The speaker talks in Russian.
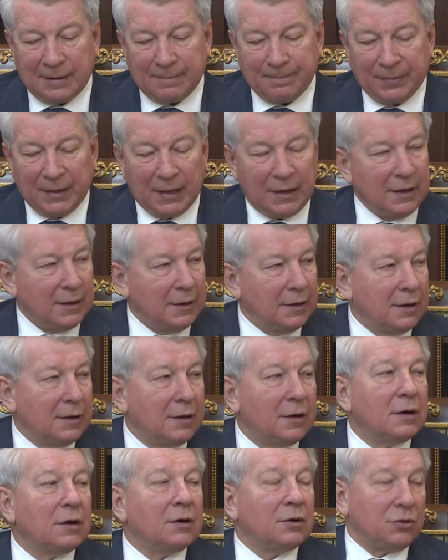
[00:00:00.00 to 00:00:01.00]
А, там
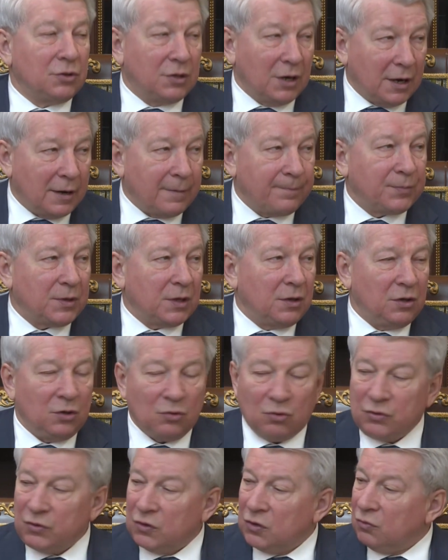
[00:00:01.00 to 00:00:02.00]
уже все. Да, да? и
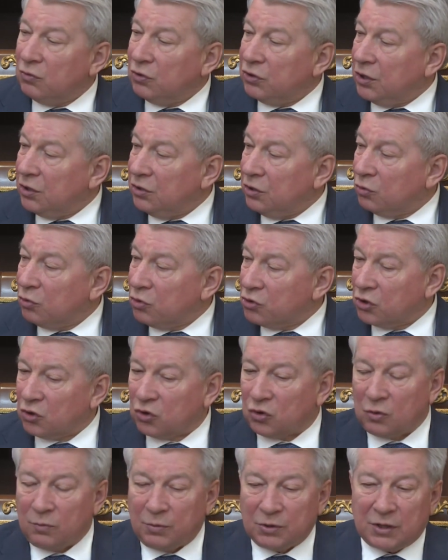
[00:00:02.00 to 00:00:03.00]
он сегодня не хочет,
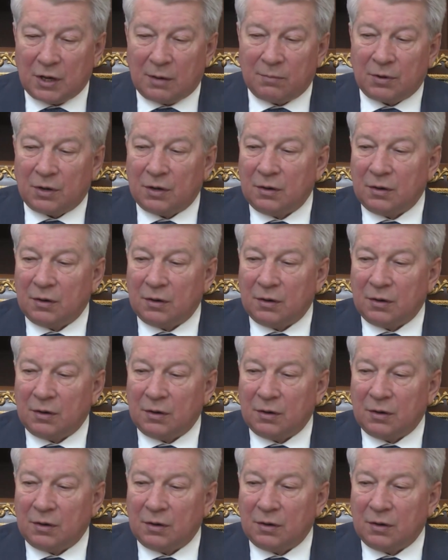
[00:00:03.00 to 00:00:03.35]
Очень чтобы правильно.